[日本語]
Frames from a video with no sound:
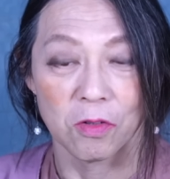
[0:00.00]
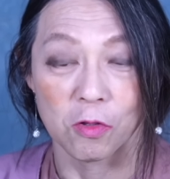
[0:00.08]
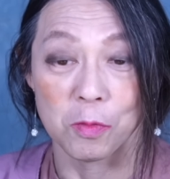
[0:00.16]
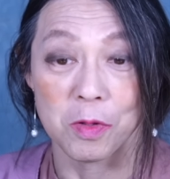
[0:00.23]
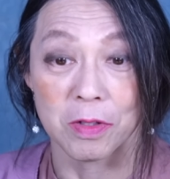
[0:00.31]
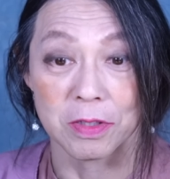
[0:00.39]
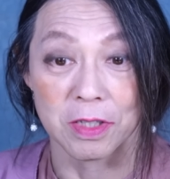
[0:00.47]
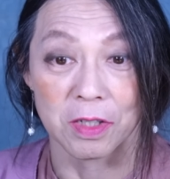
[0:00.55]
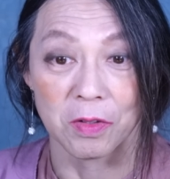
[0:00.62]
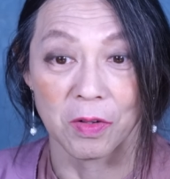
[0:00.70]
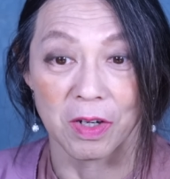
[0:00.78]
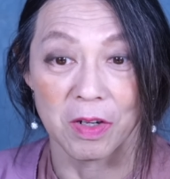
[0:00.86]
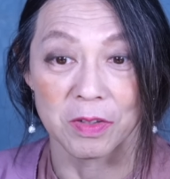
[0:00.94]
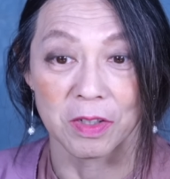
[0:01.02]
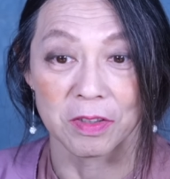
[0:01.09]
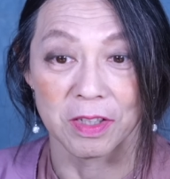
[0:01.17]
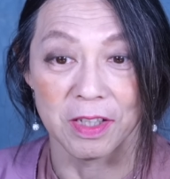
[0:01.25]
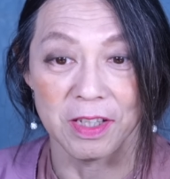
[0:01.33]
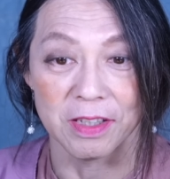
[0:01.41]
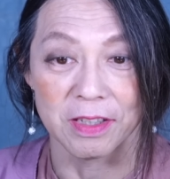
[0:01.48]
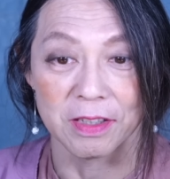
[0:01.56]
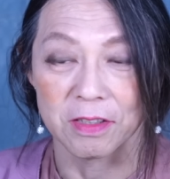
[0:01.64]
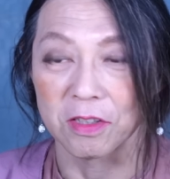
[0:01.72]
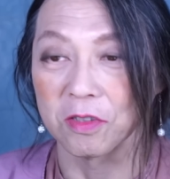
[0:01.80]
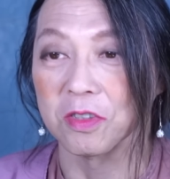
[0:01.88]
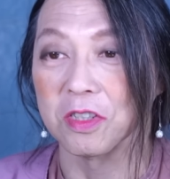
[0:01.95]
国民は税金を払わなくていいっ
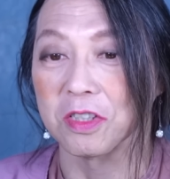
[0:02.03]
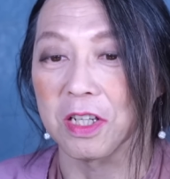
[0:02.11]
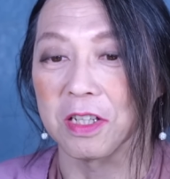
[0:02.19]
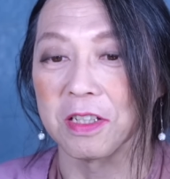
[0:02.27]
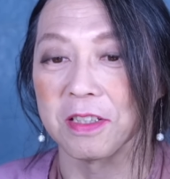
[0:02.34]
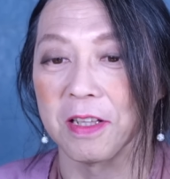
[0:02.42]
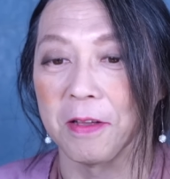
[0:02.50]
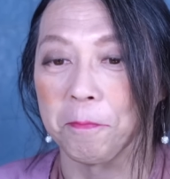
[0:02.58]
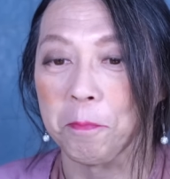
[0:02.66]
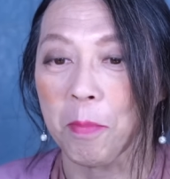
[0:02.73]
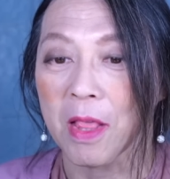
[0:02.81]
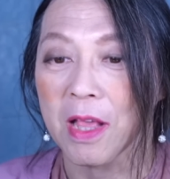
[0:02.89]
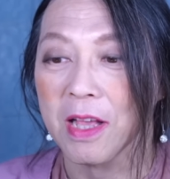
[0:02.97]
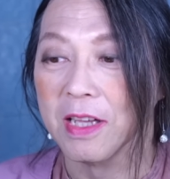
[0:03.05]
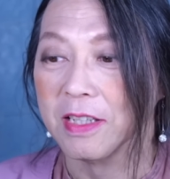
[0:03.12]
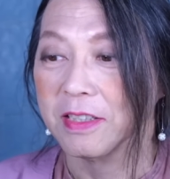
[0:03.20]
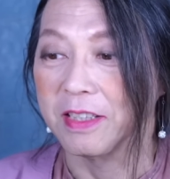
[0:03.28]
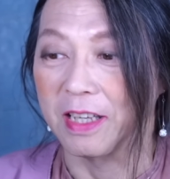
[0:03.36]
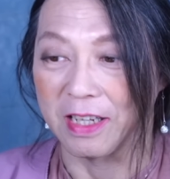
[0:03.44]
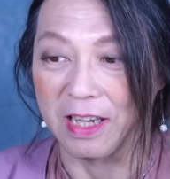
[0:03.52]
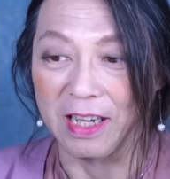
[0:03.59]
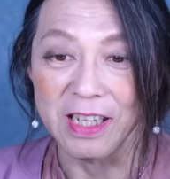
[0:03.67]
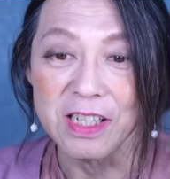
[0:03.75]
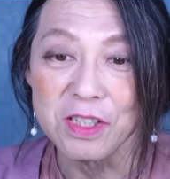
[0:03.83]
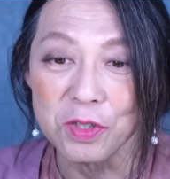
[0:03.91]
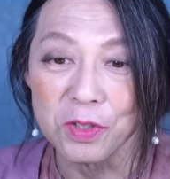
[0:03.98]
ていうふうにしたらですね、世
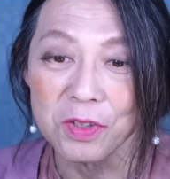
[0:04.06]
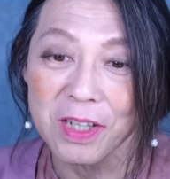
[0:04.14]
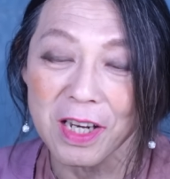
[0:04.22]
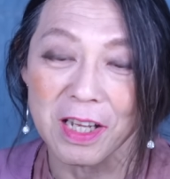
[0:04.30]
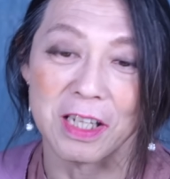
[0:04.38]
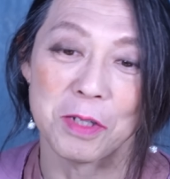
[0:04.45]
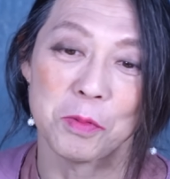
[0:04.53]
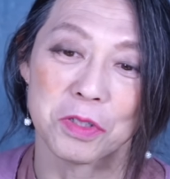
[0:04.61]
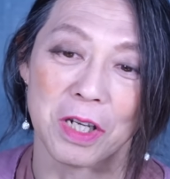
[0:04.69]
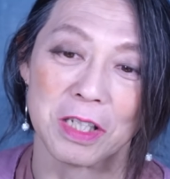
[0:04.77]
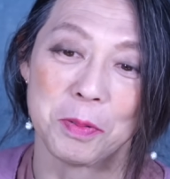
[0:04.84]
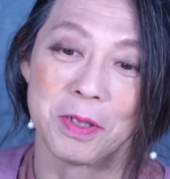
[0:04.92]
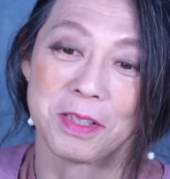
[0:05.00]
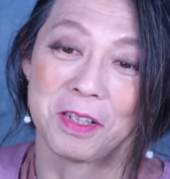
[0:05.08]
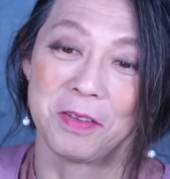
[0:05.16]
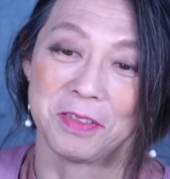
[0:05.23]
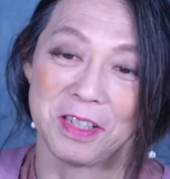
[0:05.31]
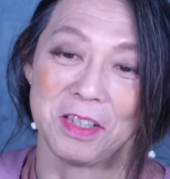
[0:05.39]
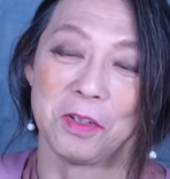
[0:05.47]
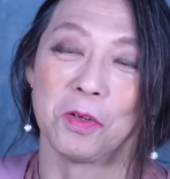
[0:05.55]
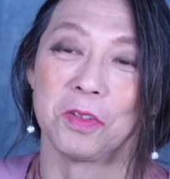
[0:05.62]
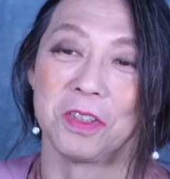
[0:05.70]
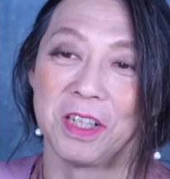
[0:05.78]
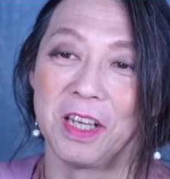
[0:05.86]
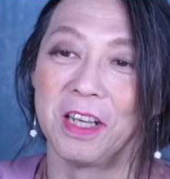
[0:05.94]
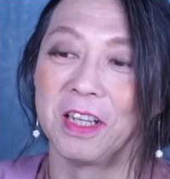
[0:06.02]
界中から金持ちが集まってきますね、日本
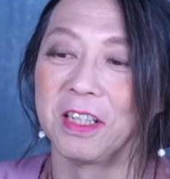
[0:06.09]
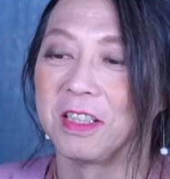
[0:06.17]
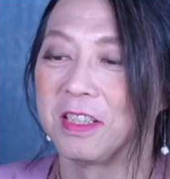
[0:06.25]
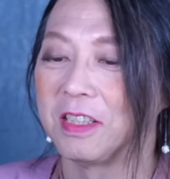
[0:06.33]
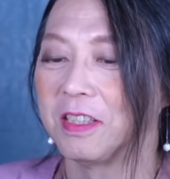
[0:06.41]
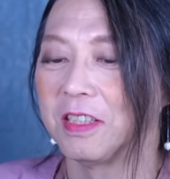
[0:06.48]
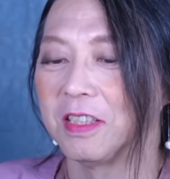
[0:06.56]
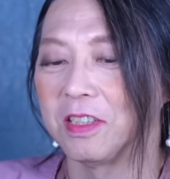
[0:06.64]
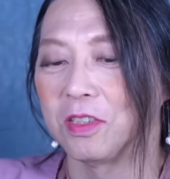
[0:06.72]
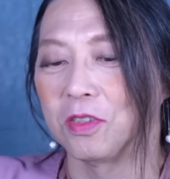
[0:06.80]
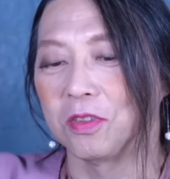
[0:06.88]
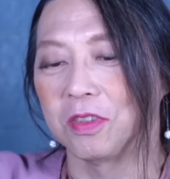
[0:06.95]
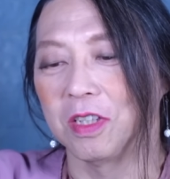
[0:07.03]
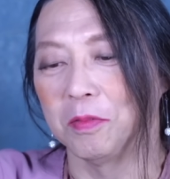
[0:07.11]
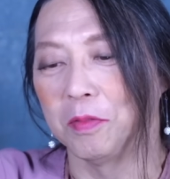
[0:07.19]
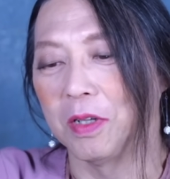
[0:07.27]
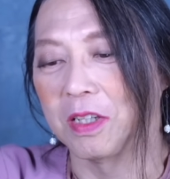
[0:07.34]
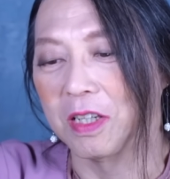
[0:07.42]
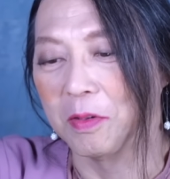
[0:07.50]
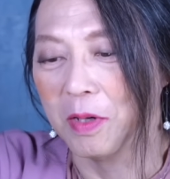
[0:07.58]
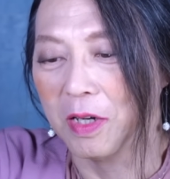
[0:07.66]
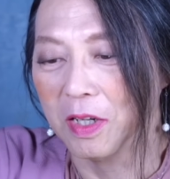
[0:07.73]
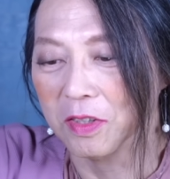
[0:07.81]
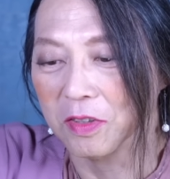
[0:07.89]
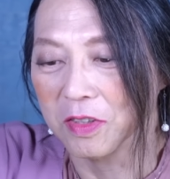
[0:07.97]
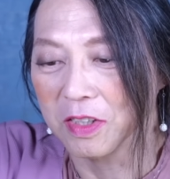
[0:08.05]
にね。そしたらなんかま
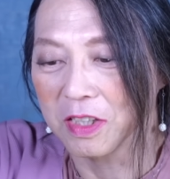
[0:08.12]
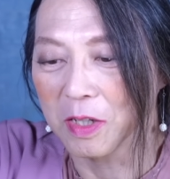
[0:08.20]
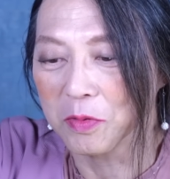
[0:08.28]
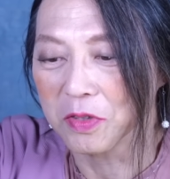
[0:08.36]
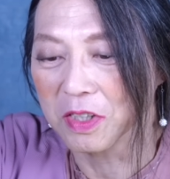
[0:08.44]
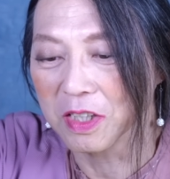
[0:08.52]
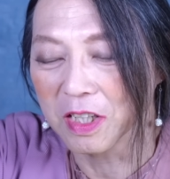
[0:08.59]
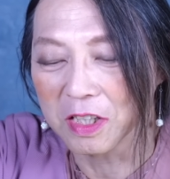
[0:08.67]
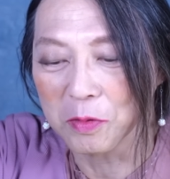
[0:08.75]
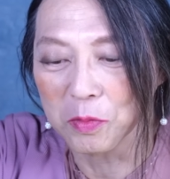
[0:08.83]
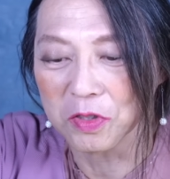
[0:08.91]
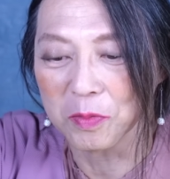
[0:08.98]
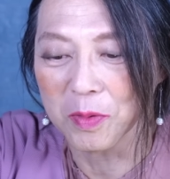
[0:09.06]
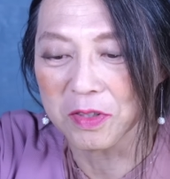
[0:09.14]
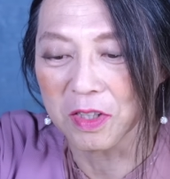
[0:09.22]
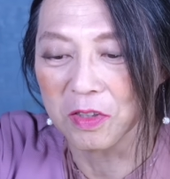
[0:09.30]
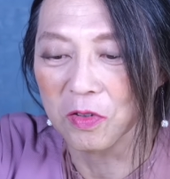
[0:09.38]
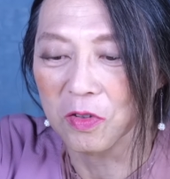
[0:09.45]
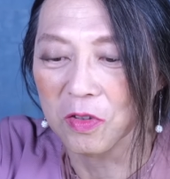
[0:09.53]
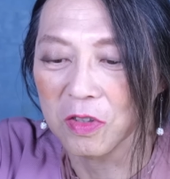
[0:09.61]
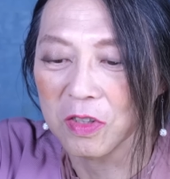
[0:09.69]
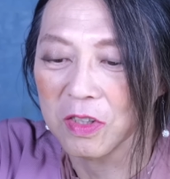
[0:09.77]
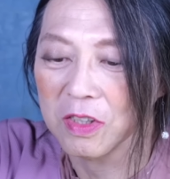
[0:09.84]
あ、あの、いいかもしれない気もしますけど。